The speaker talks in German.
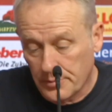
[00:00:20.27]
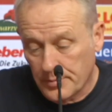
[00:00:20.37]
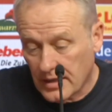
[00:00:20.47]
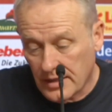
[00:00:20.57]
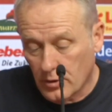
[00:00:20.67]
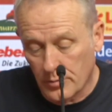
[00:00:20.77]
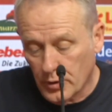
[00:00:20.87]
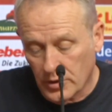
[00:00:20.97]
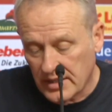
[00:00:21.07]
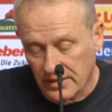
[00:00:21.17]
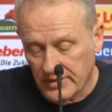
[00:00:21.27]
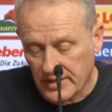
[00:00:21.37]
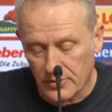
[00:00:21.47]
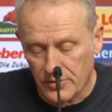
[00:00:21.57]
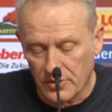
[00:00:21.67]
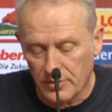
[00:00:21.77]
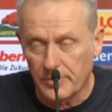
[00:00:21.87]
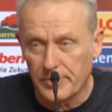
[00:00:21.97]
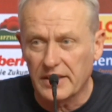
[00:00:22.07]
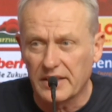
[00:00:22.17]
überall kolportiert wird und so,
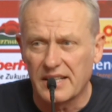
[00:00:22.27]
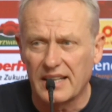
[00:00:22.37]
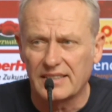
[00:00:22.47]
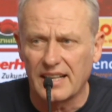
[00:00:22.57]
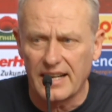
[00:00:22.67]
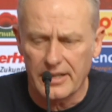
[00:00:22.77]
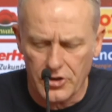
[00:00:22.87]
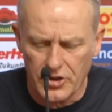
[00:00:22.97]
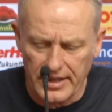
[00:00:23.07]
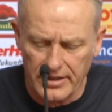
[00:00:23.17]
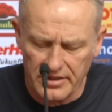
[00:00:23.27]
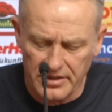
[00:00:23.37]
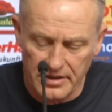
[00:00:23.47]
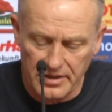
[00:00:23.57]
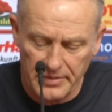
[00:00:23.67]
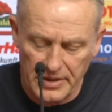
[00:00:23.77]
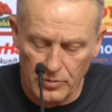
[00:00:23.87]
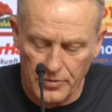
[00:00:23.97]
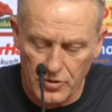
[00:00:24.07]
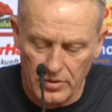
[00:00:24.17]
probiere ich sehr, sehr eingeschränkt äh,
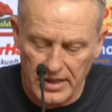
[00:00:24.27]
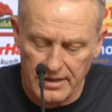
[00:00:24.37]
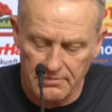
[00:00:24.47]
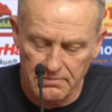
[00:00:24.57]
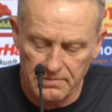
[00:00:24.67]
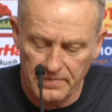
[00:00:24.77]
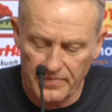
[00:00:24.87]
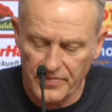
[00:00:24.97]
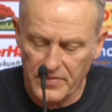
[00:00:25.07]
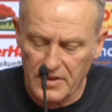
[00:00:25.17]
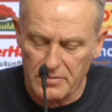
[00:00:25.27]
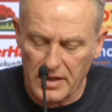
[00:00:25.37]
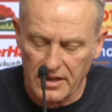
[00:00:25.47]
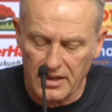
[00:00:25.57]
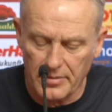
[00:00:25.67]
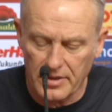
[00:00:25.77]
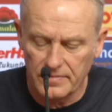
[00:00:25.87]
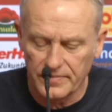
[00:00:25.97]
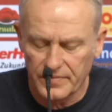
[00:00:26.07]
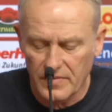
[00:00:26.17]
mit umzugehen. Das mache ich
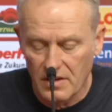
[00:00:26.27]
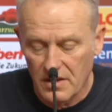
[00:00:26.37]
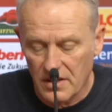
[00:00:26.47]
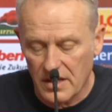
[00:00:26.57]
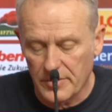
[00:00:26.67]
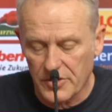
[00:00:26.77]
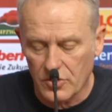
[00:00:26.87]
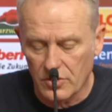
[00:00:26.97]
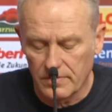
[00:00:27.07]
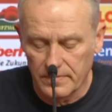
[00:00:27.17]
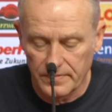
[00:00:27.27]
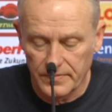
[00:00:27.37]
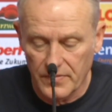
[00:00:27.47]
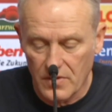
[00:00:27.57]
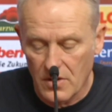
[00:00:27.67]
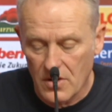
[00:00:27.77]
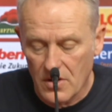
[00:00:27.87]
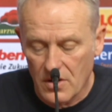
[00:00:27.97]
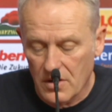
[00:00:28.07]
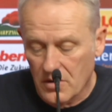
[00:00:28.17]
aber immer so.
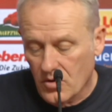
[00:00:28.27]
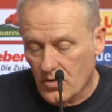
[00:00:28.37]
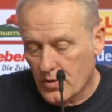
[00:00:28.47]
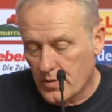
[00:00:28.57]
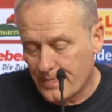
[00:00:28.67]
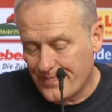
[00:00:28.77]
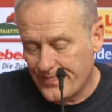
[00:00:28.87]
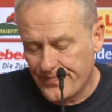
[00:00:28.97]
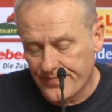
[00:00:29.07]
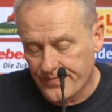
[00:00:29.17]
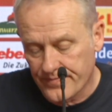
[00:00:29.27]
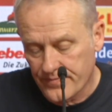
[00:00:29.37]
Ähm,